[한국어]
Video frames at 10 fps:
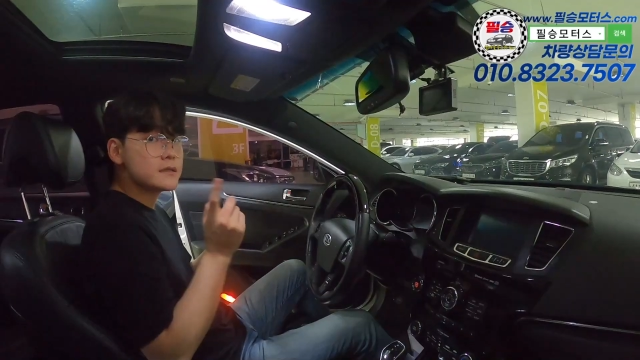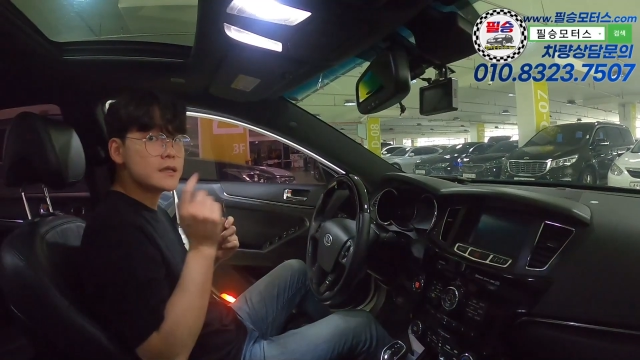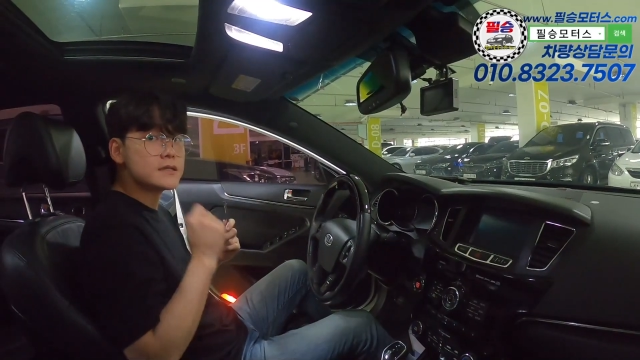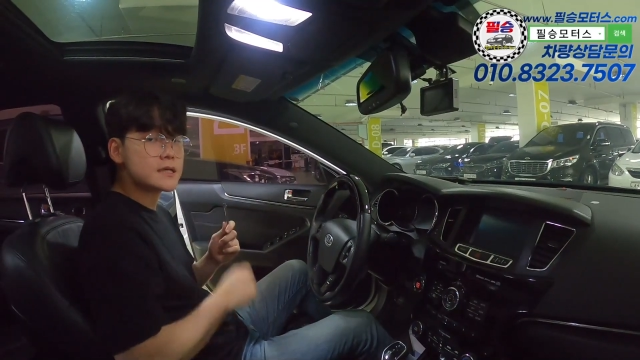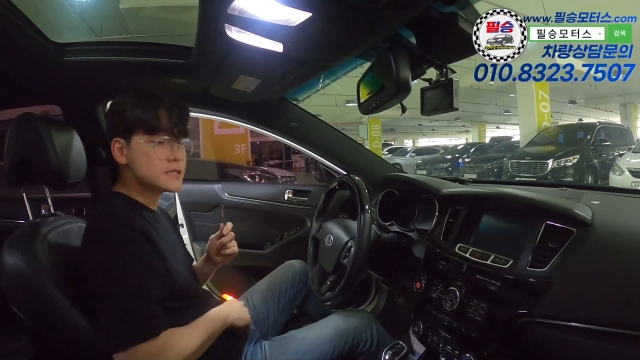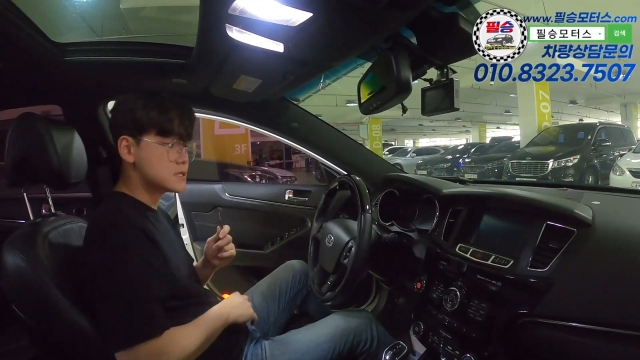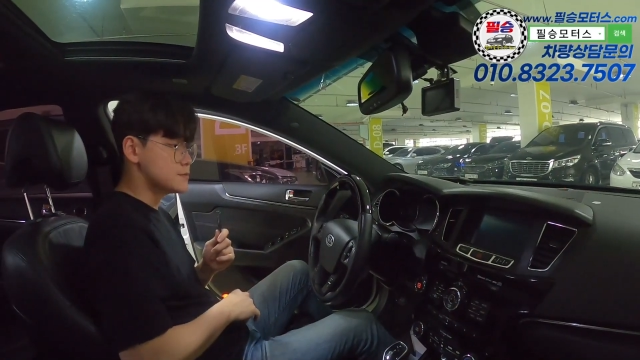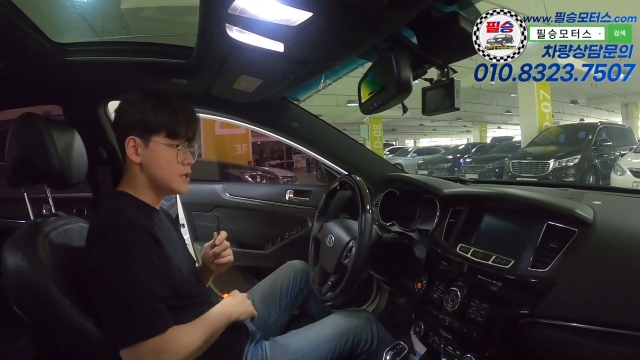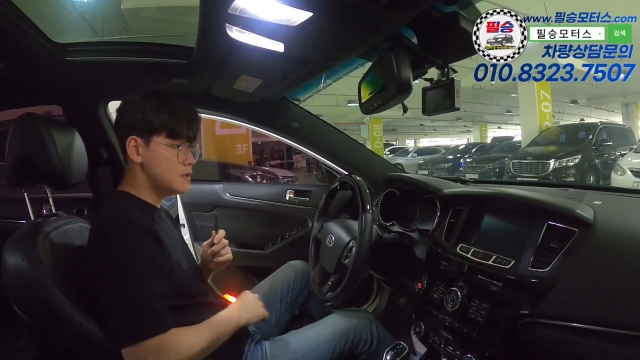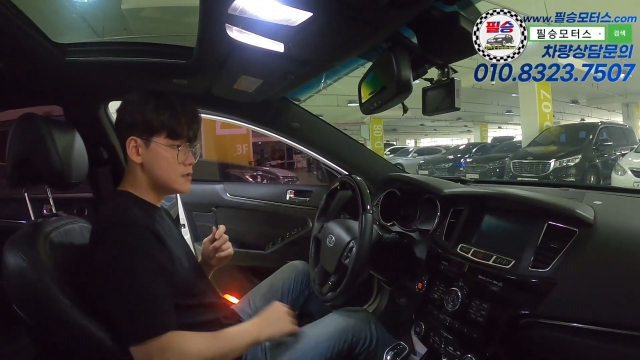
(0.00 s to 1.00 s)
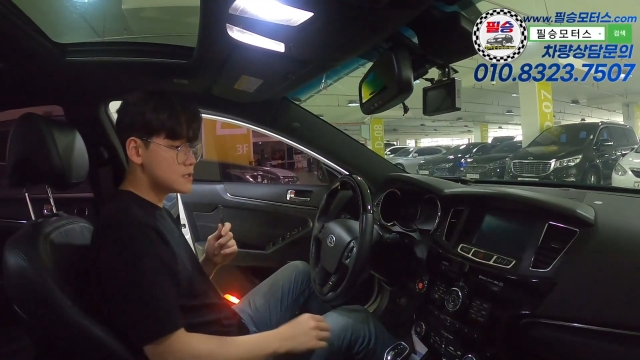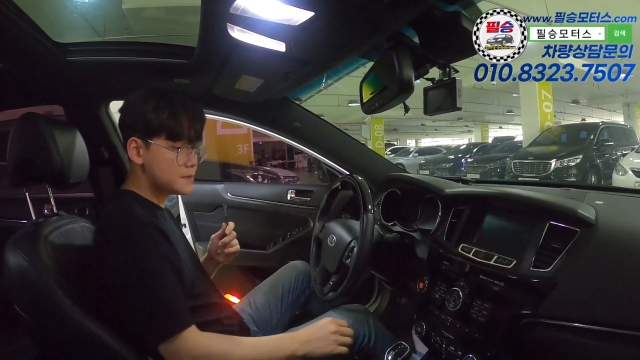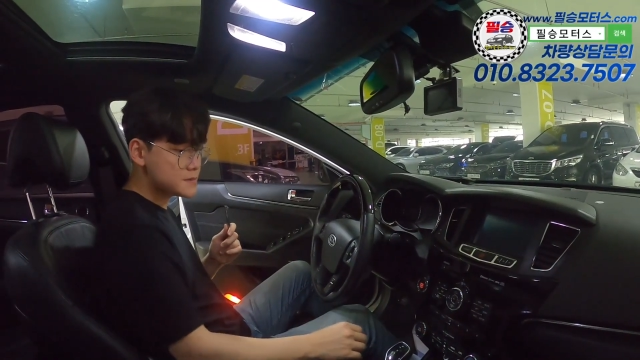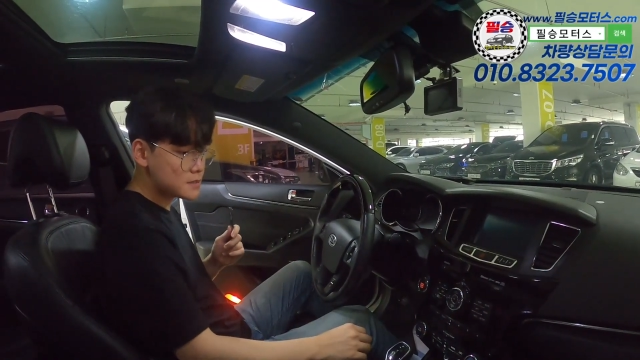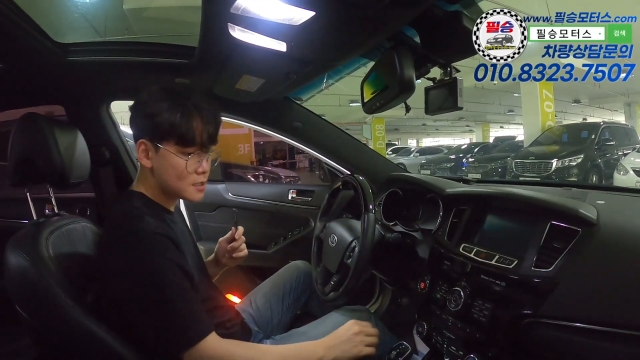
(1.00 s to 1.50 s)
네, 제가 지금 1열에
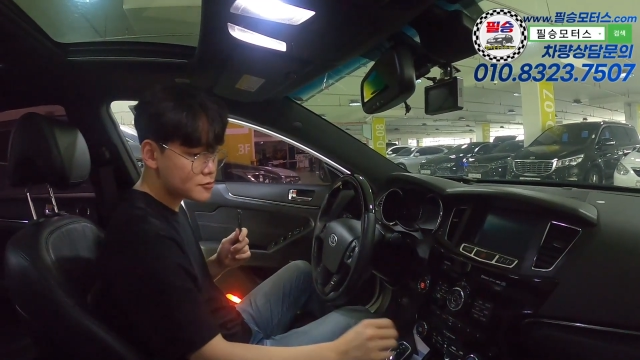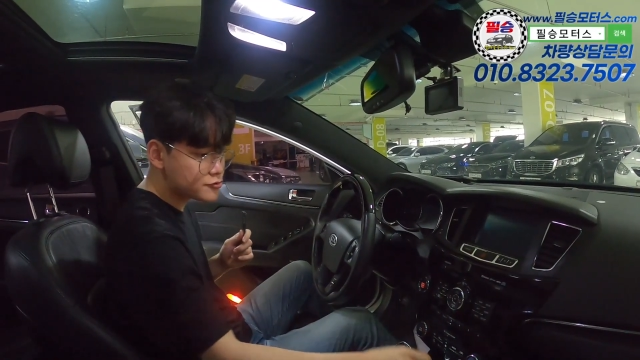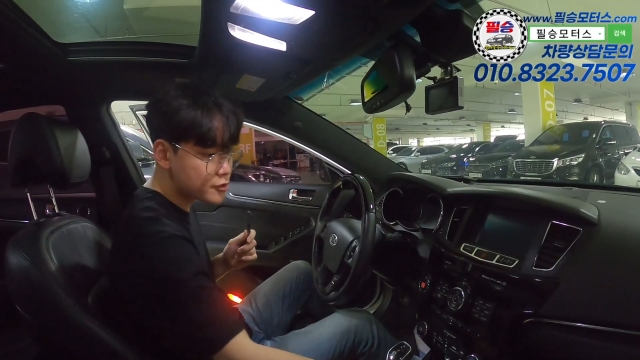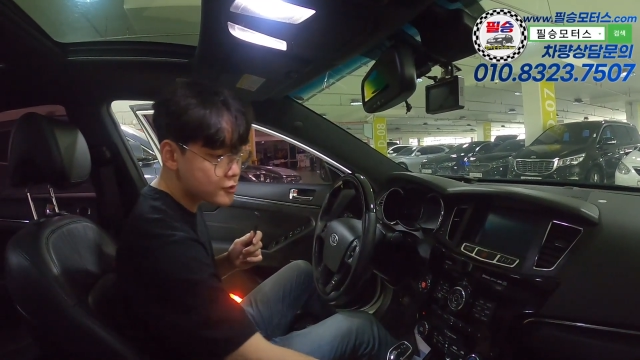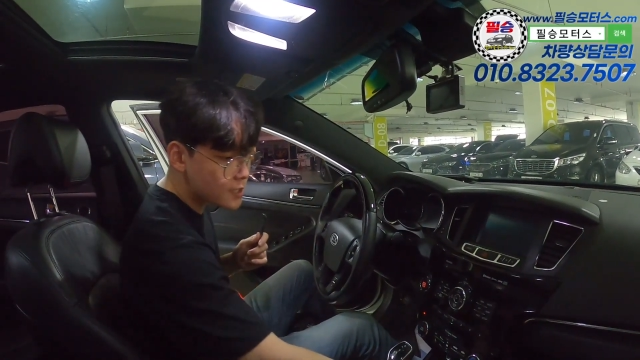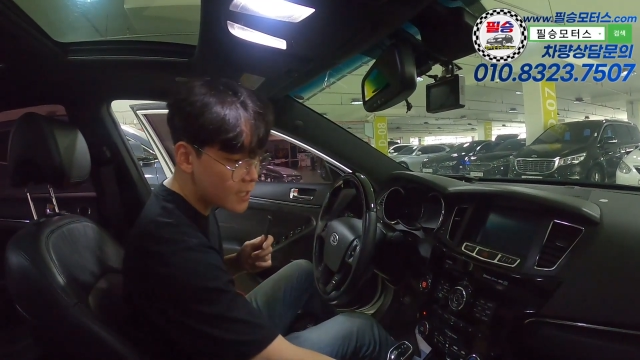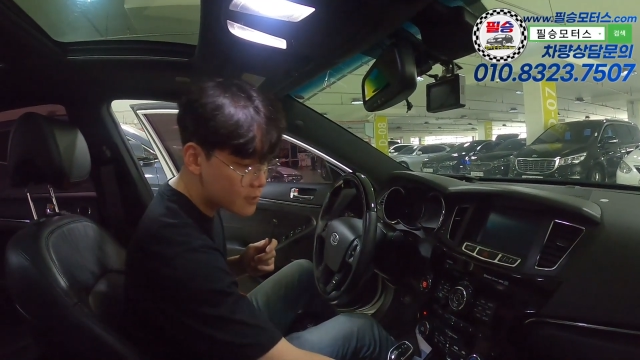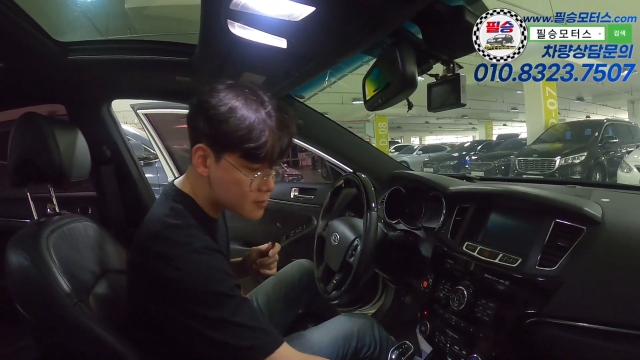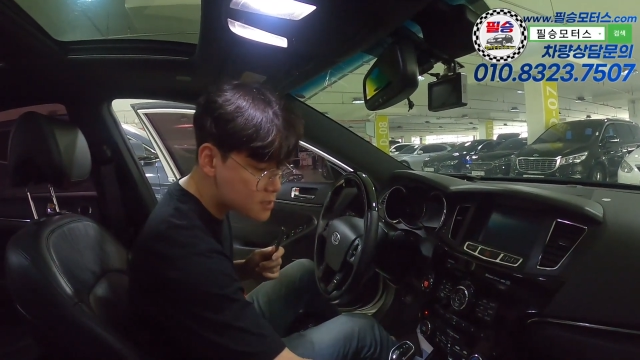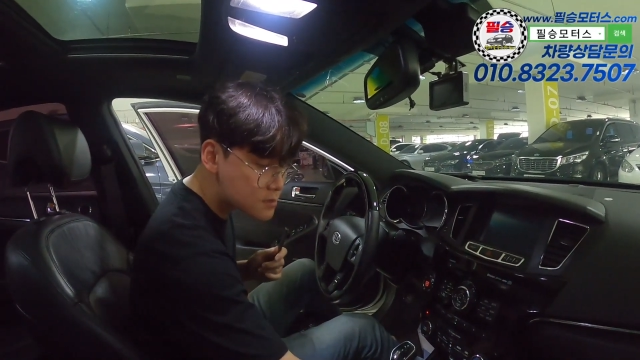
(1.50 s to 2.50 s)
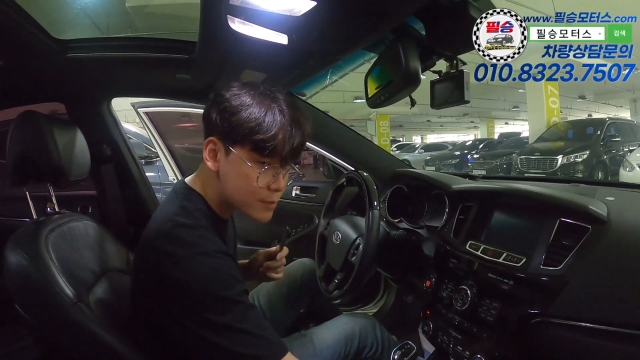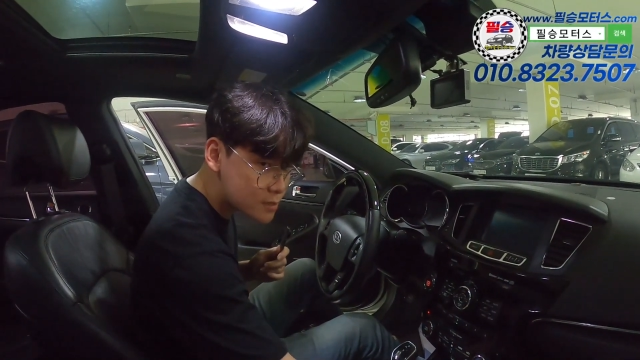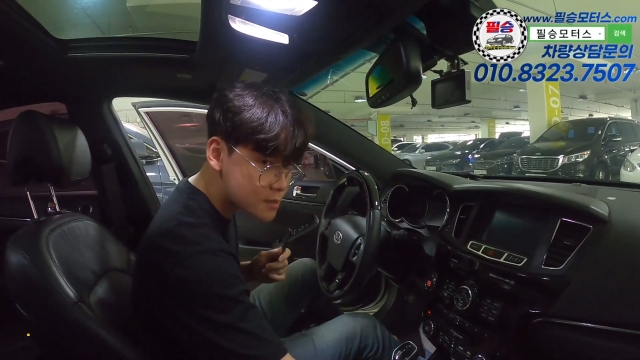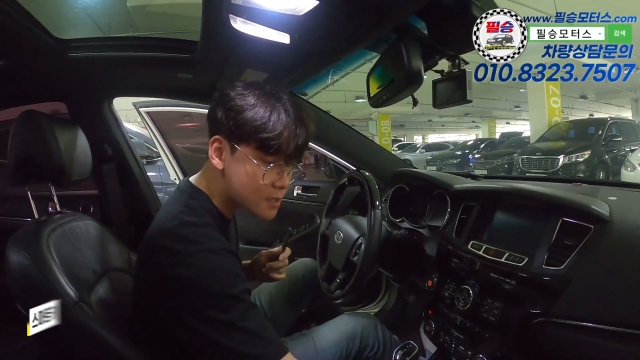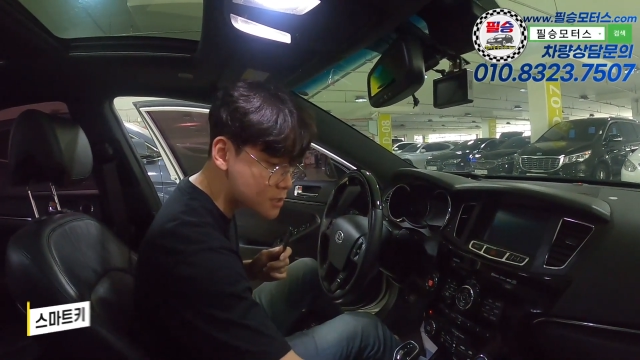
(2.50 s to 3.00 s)
탑승해 있고요. 당연히
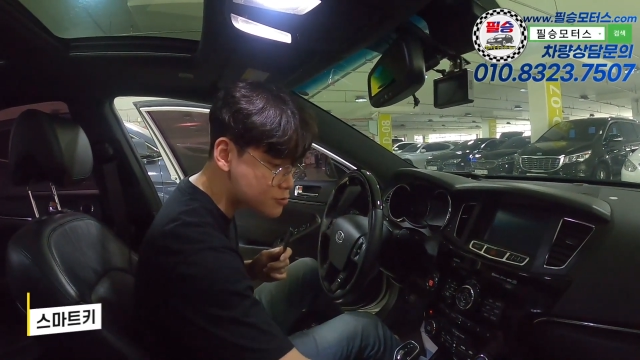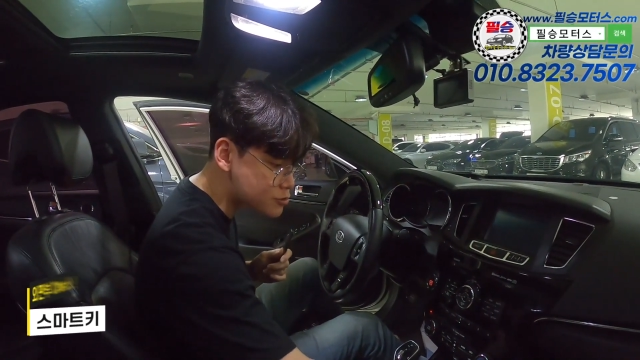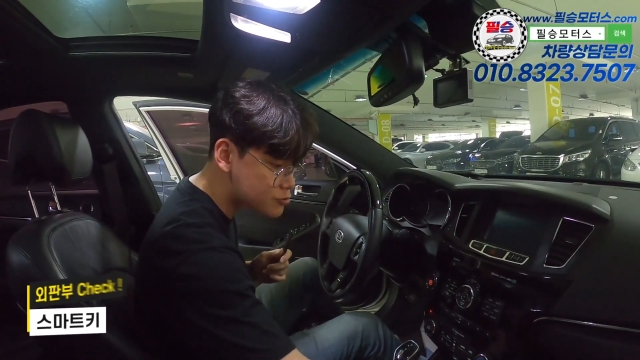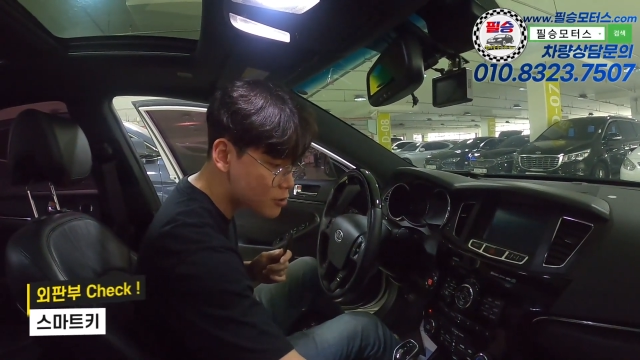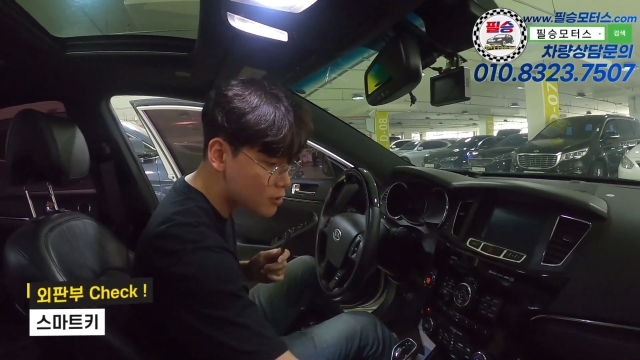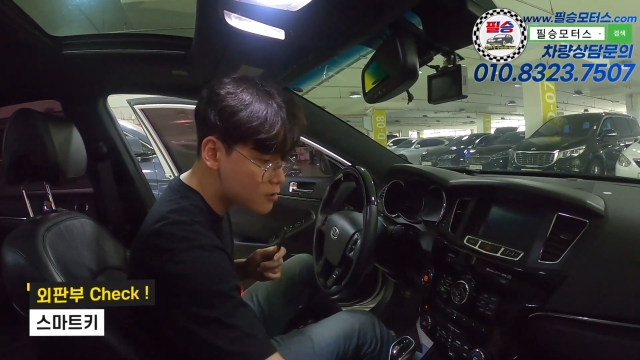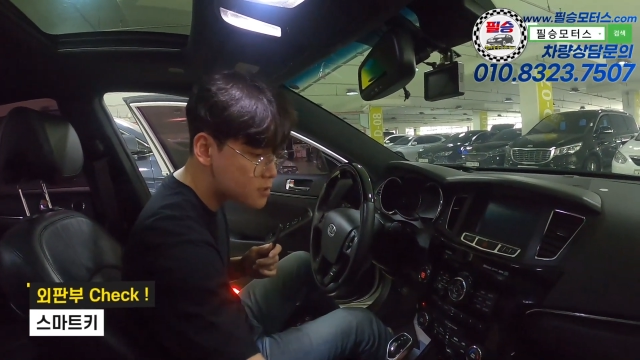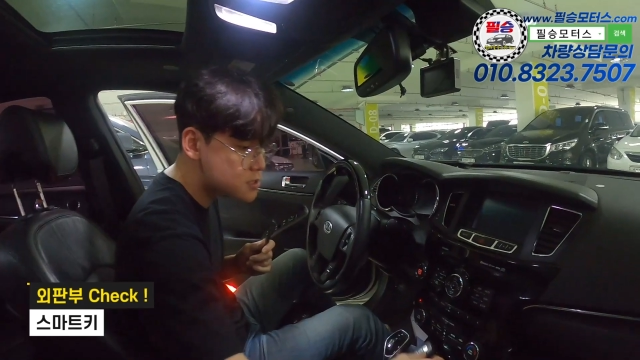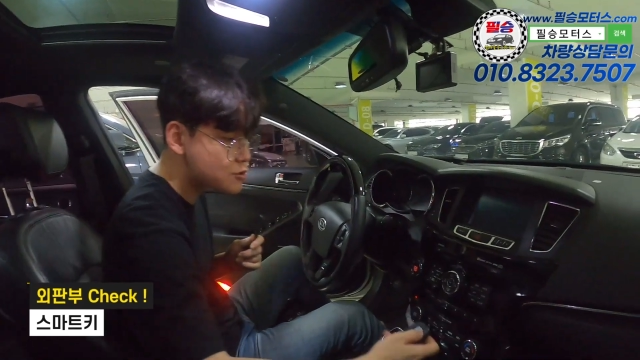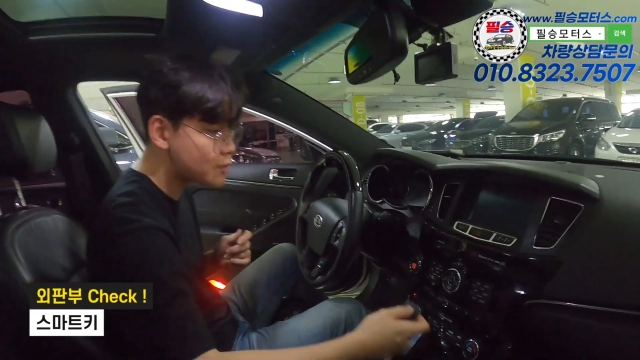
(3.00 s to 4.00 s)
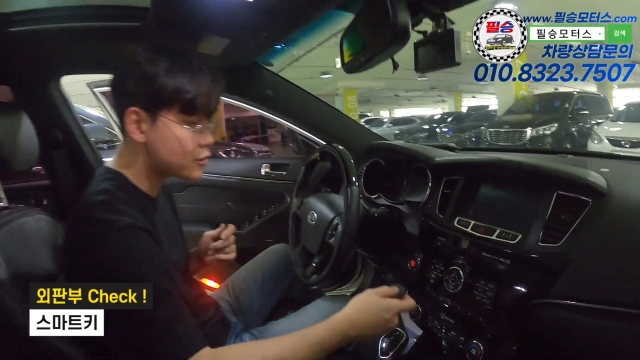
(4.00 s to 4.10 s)
스마트키 가지고 있고요. 시동